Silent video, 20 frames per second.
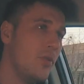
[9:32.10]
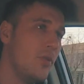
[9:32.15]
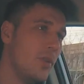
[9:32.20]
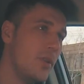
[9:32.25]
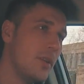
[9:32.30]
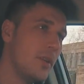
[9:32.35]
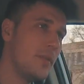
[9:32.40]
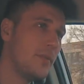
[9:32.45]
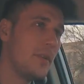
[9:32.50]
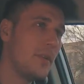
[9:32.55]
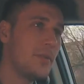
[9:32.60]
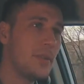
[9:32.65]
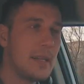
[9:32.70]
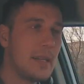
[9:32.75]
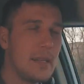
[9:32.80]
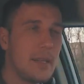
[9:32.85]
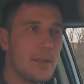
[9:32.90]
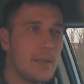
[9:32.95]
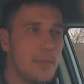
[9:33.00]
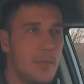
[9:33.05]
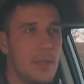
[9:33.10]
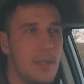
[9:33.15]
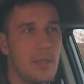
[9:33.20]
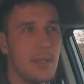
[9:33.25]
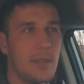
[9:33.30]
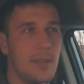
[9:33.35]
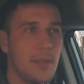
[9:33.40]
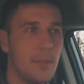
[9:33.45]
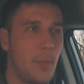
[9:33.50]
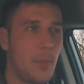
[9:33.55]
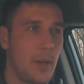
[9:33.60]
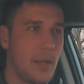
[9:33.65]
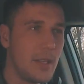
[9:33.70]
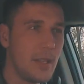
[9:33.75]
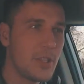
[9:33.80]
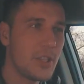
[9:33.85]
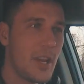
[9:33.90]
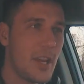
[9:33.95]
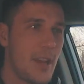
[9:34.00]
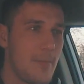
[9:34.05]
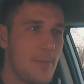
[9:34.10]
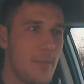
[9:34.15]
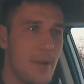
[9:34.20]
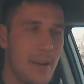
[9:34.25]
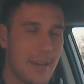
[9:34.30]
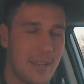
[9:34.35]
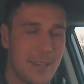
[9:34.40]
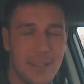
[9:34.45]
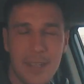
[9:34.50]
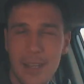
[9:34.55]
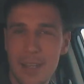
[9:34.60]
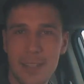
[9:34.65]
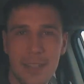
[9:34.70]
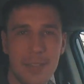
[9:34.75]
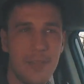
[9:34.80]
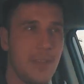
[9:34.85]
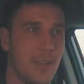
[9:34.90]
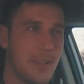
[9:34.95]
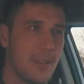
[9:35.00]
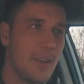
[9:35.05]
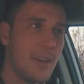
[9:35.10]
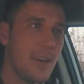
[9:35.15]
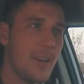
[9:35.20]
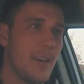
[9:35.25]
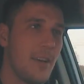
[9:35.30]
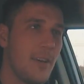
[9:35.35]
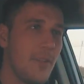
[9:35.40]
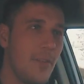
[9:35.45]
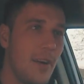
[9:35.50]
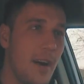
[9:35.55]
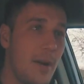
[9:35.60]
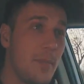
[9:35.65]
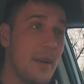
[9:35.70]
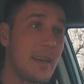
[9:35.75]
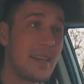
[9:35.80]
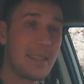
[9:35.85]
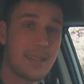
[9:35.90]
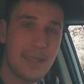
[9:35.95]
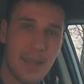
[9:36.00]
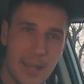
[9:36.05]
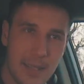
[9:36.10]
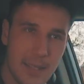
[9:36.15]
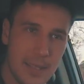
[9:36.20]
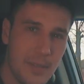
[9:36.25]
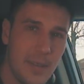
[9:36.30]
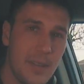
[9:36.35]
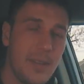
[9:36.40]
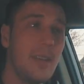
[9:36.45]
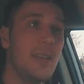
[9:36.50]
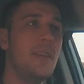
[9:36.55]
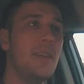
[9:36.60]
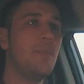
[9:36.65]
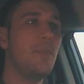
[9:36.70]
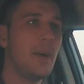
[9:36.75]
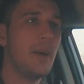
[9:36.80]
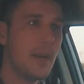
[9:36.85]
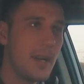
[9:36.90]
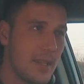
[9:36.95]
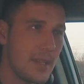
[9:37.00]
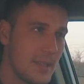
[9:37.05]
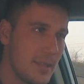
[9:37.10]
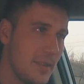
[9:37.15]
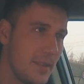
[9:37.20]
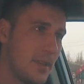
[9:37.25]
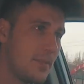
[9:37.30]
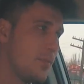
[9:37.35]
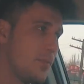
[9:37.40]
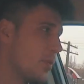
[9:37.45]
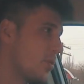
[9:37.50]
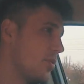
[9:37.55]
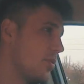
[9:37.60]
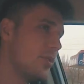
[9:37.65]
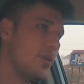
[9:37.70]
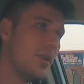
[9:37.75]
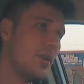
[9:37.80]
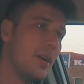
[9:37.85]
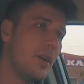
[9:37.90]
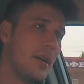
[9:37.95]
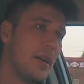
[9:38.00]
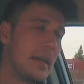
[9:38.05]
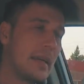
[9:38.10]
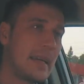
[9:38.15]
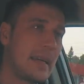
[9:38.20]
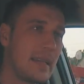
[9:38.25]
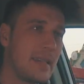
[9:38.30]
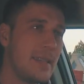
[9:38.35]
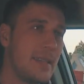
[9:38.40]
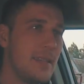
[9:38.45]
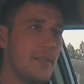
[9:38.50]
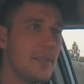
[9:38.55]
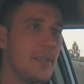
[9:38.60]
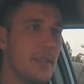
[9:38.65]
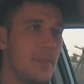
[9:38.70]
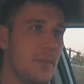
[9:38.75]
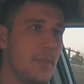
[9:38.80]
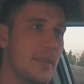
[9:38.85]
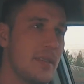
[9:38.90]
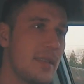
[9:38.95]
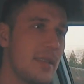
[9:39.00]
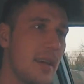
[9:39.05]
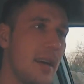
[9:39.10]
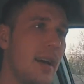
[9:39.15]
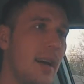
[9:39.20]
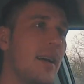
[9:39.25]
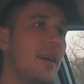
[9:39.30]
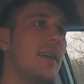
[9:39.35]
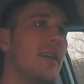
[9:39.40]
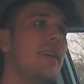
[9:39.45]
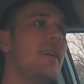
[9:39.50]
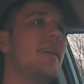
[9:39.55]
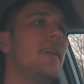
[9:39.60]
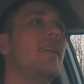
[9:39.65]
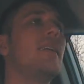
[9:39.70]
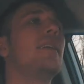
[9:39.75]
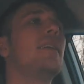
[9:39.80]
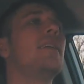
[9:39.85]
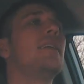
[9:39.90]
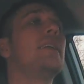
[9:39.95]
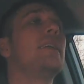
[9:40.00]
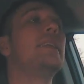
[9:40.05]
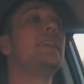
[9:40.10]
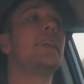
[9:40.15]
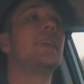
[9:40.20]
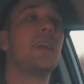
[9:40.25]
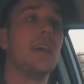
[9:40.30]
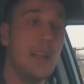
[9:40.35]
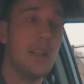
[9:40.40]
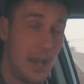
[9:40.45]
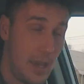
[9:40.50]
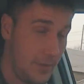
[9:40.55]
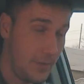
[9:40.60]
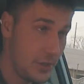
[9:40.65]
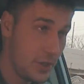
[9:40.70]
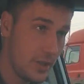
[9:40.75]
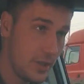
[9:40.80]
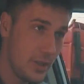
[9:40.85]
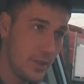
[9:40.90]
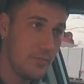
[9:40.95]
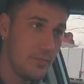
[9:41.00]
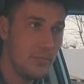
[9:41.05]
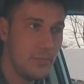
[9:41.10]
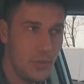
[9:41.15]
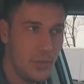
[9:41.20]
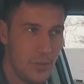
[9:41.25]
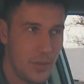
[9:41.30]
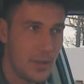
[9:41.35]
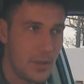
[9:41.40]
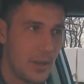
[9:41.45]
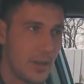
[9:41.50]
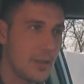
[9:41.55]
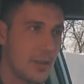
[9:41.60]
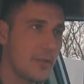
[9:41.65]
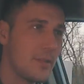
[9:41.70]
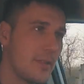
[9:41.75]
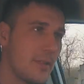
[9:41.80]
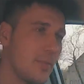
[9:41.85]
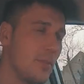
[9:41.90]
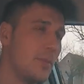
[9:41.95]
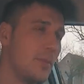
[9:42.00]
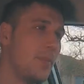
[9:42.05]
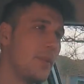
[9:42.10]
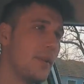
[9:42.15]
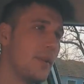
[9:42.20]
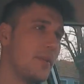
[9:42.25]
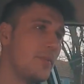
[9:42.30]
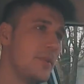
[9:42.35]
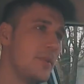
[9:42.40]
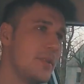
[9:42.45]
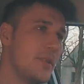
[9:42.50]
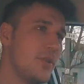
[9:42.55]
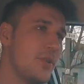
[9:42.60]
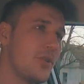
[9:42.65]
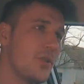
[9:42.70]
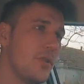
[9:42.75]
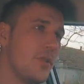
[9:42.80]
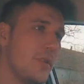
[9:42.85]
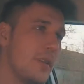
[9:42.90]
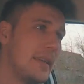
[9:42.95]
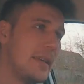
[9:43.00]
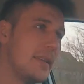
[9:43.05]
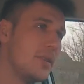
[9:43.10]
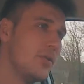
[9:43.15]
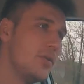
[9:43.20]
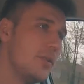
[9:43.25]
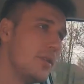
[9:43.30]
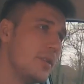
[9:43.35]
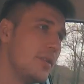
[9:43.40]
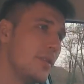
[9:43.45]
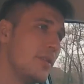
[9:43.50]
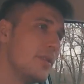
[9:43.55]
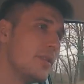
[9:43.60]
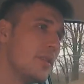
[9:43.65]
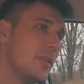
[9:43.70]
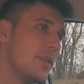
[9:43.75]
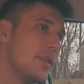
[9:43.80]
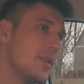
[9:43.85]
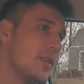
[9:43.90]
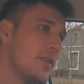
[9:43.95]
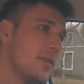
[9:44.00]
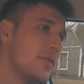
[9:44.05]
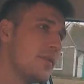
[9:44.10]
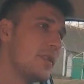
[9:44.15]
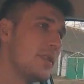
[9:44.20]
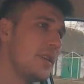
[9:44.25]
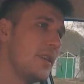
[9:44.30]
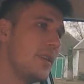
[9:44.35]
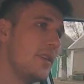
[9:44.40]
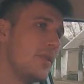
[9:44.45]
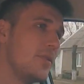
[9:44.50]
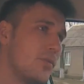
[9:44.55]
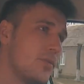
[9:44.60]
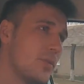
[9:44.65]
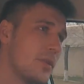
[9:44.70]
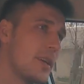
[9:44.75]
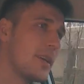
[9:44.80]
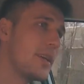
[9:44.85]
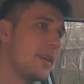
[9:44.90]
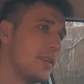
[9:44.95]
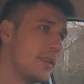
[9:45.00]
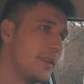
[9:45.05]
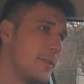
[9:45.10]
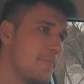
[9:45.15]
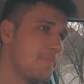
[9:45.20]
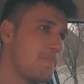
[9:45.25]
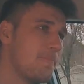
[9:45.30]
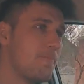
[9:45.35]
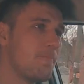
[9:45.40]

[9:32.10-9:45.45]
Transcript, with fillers: Ну а во-вторых, мы продолжаем рассказывать вам, рассказывать и показывать про красивые места Николаевщины, ну это так местечковое, Ну и всей Украины